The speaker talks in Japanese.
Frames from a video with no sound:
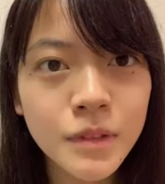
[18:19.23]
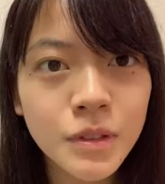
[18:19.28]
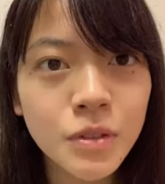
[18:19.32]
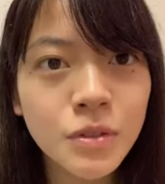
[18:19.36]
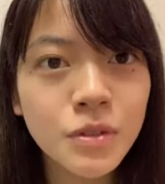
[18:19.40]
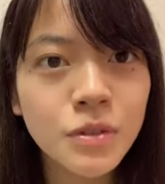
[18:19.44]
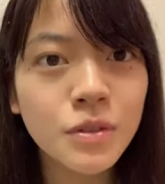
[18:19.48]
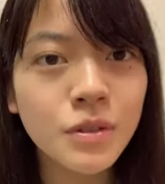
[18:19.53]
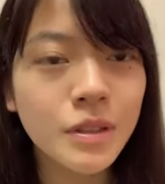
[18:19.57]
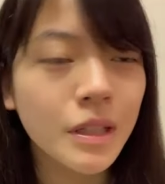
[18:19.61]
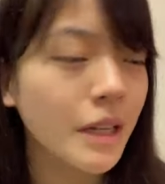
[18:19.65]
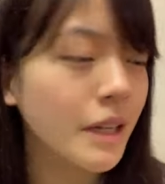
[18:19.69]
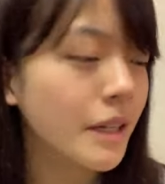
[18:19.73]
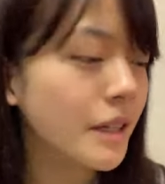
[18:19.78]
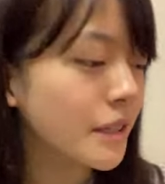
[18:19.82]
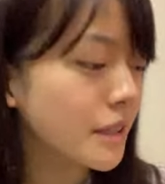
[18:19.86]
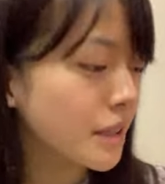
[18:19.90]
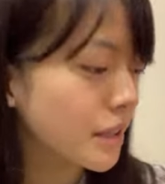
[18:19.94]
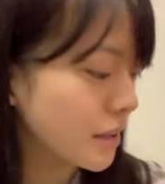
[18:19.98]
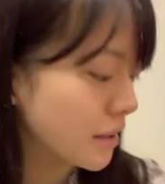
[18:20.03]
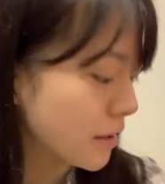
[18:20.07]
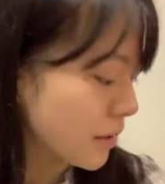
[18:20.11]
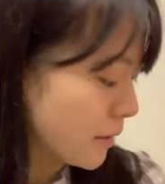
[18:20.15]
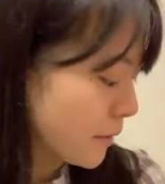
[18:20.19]
ちょっと大変
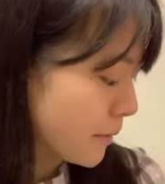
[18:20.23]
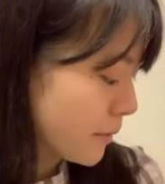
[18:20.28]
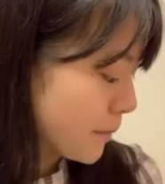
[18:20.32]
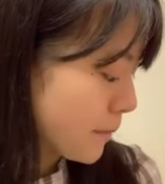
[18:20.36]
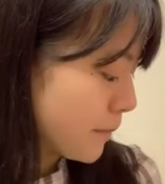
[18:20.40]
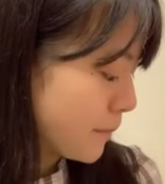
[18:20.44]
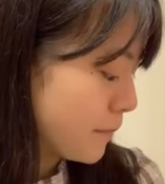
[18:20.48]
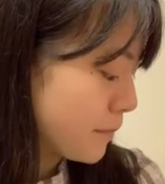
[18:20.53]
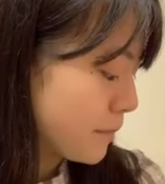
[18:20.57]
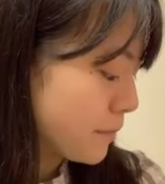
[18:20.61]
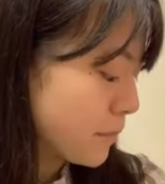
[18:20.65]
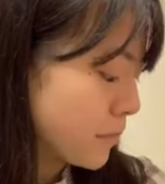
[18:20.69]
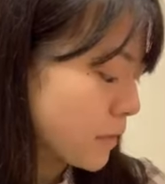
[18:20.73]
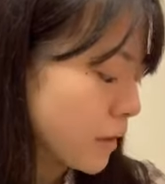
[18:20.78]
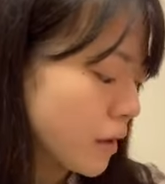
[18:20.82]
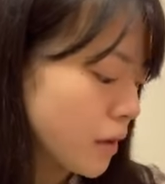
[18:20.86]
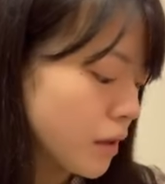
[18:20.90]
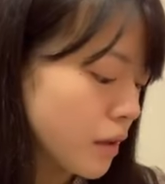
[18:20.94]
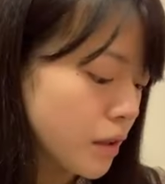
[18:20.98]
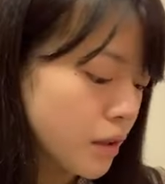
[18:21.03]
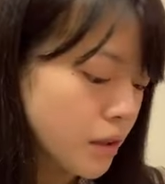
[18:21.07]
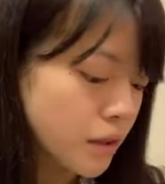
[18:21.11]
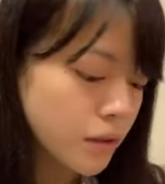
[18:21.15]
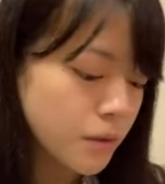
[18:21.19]
だった
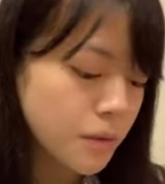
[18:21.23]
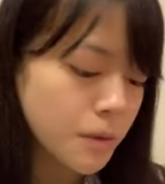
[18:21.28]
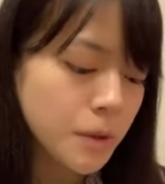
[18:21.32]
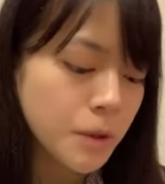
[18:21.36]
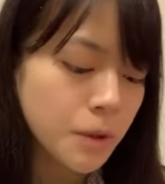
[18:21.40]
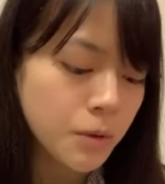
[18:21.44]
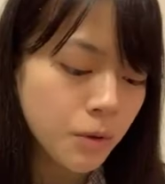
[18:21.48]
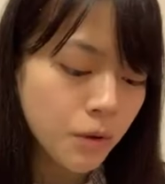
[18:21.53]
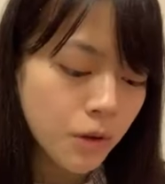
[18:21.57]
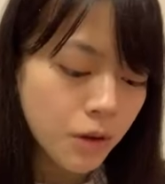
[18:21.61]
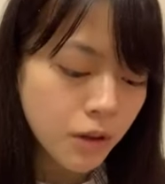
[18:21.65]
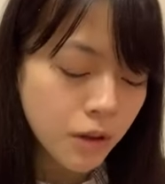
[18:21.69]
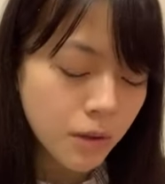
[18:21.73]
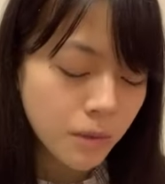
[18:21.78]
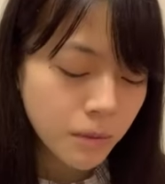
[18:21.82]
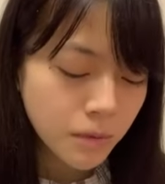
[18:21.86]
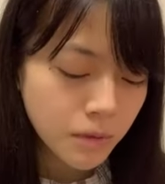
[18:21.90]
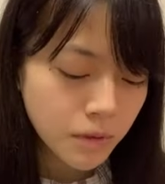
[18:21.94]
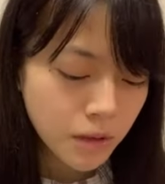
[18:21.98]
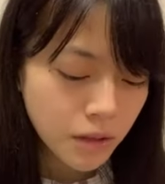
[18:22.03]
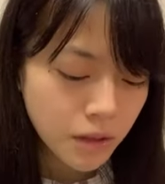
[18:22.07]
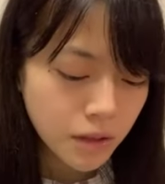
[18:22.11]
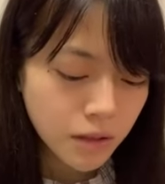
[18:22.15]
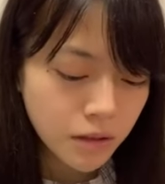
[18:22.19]
でもヒロアカ
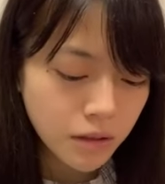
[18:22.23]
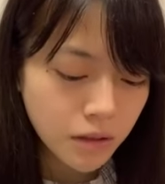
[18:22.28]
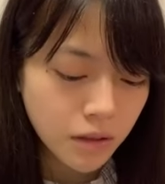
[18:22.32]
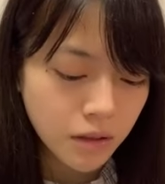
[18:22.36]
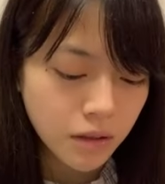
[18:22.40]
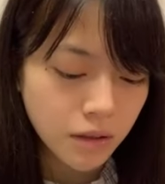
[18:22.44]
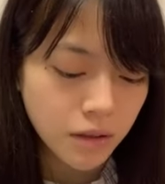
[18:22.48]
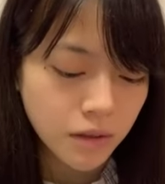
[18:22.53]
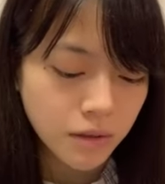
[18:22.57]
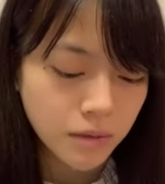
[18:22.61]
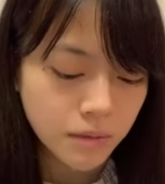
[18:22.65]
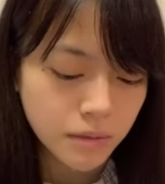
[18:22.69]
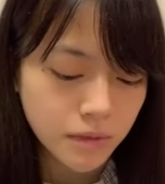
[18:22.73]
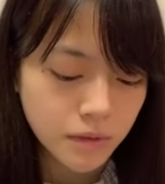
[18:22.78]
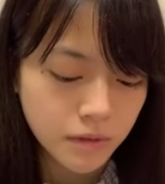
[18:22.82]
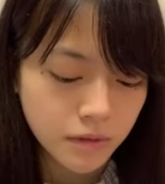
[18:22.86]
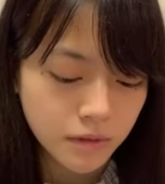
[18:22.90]
もねなんか